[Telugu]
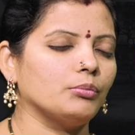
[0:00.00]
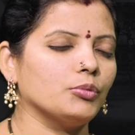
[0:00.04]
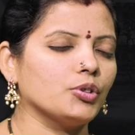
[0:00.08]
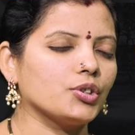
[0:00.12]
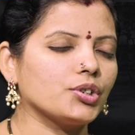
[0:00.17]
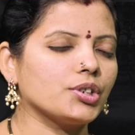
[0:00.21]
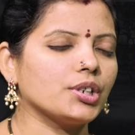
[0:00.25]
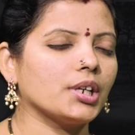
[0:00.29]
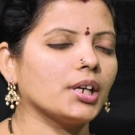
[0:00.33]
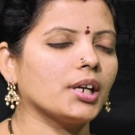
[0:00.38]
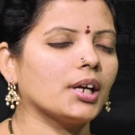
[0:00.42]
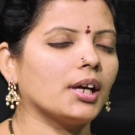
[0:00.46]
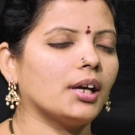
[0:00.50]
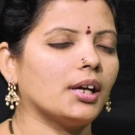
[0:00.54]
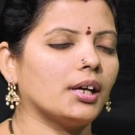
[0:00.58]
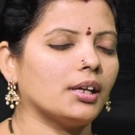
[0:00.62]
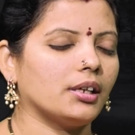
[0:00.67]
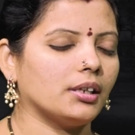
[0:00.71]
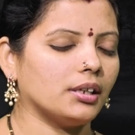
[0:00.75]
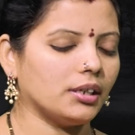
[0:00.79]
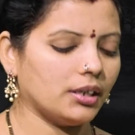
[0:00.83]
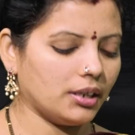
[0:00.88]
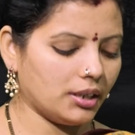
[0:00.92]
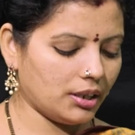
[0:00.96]
ముఖ్యంగా
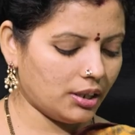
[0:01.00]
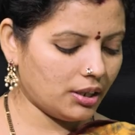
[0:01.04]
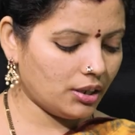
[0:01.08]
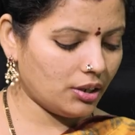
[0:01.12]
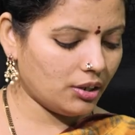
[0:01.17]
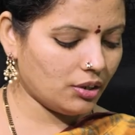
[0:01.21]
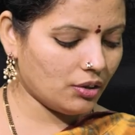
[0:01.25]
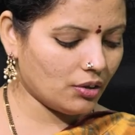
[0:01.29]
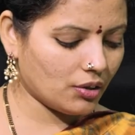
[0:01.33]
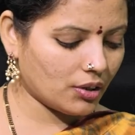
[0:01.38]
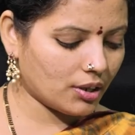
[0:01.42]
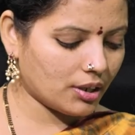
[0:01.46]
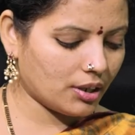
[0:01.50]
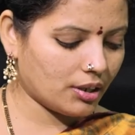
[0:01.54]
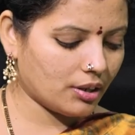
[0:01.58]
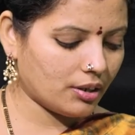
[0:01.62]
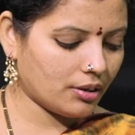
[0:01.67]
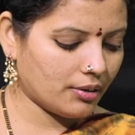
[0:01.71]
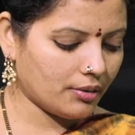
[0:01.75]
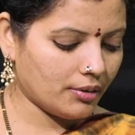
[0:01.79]
ఈ యొక్క